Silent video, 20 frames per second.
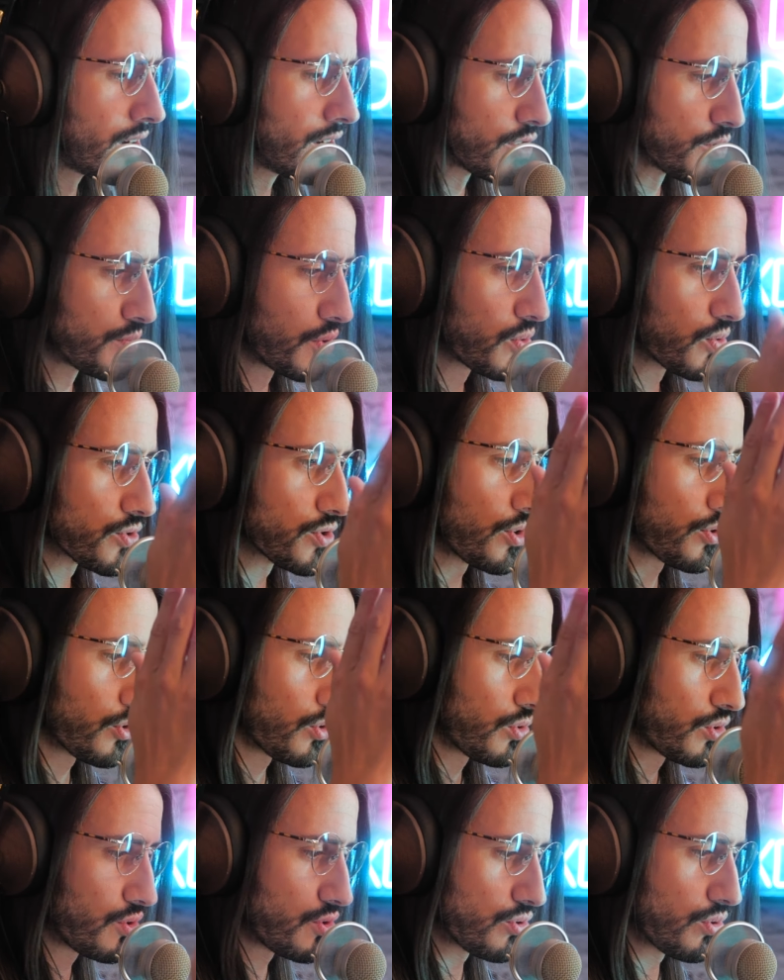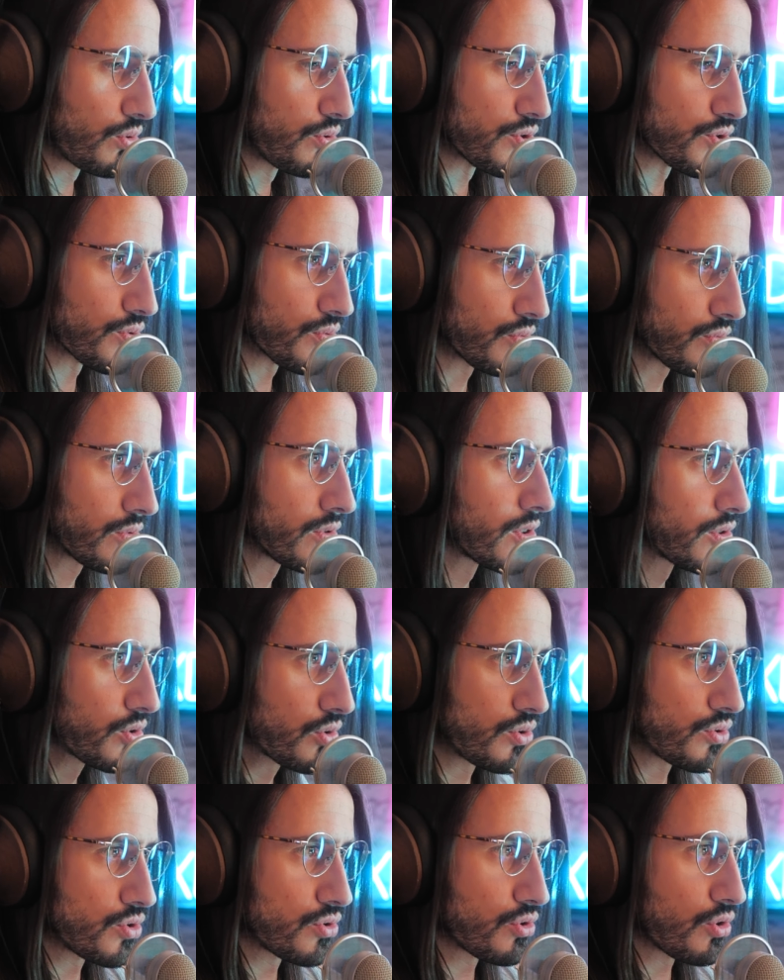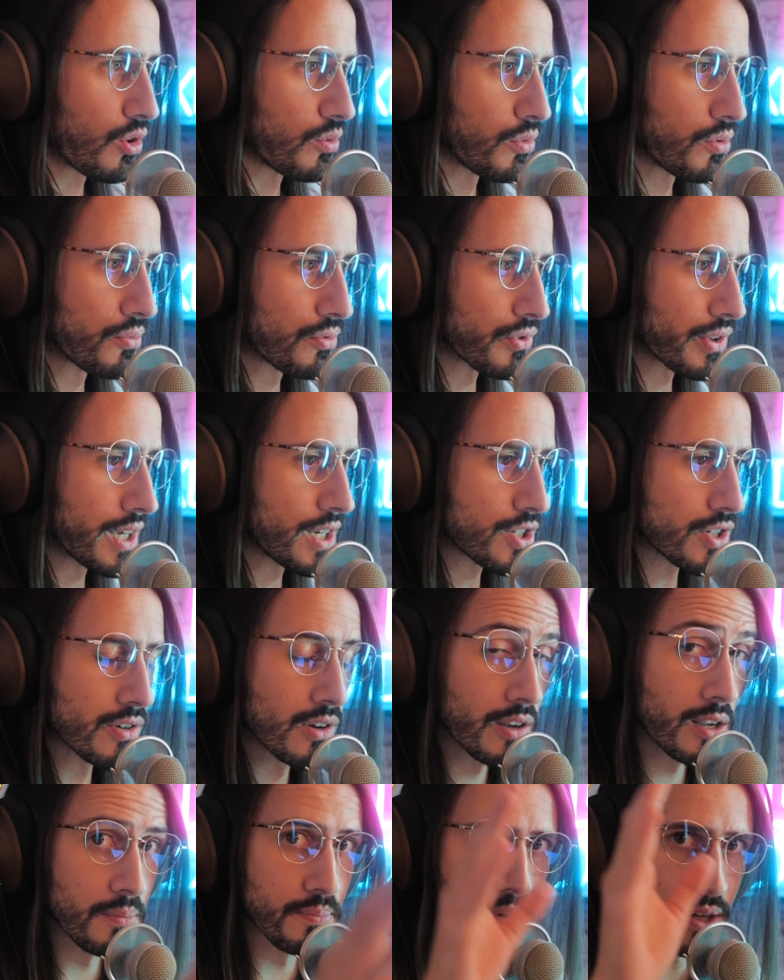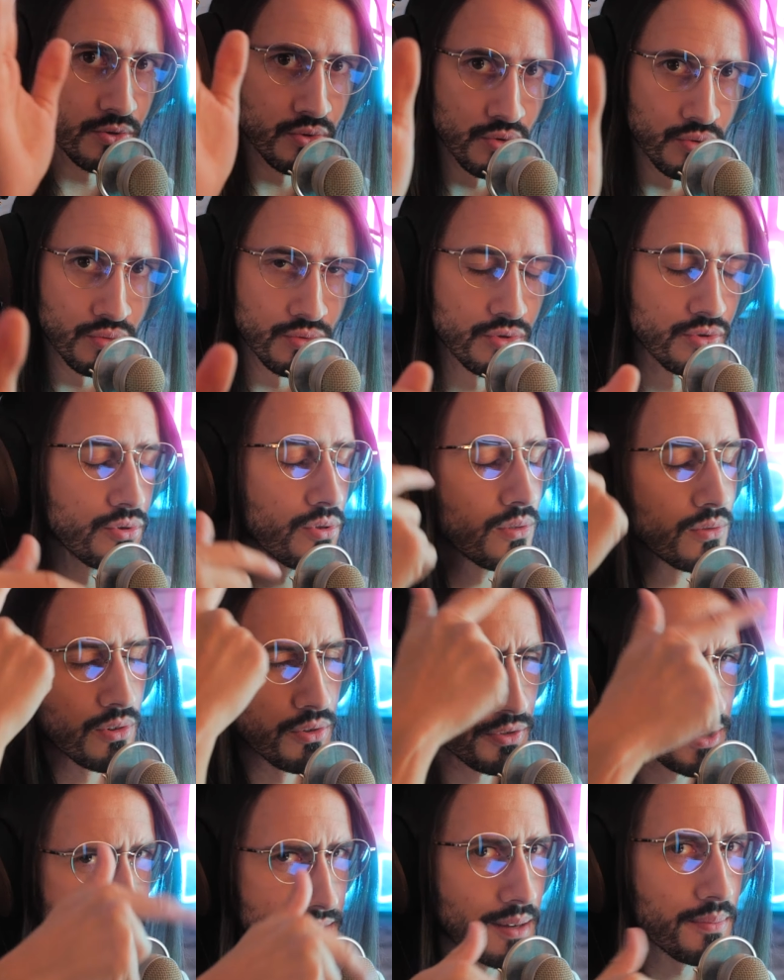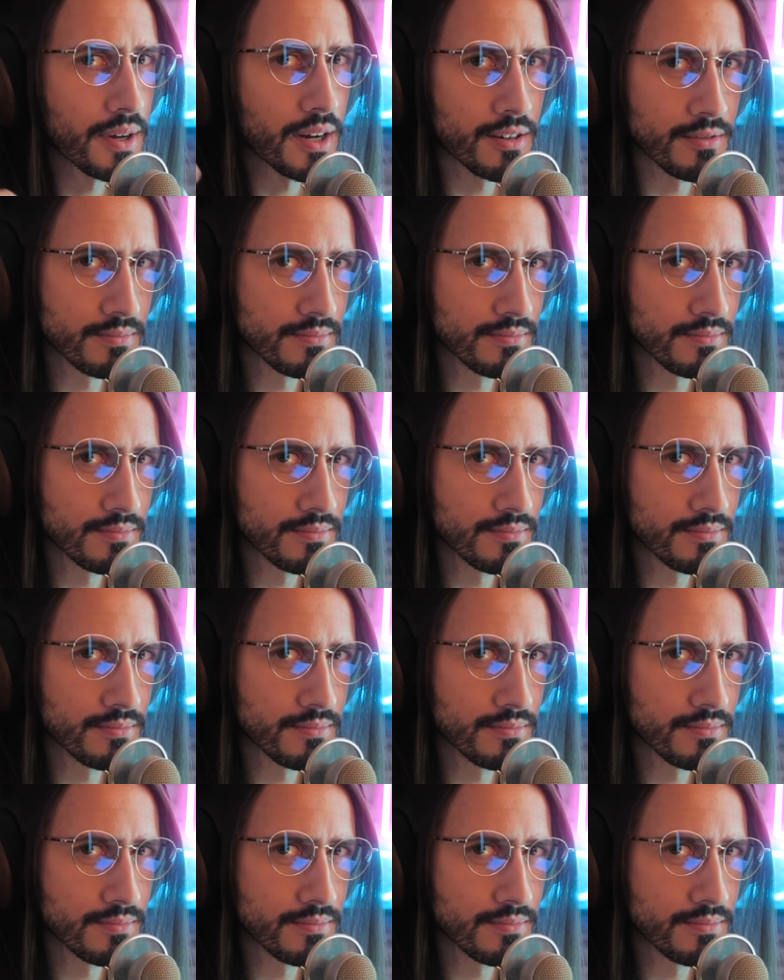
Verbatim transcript: je me concentre que sur le son, que sur mon montage et pas du tout sur le face caméra.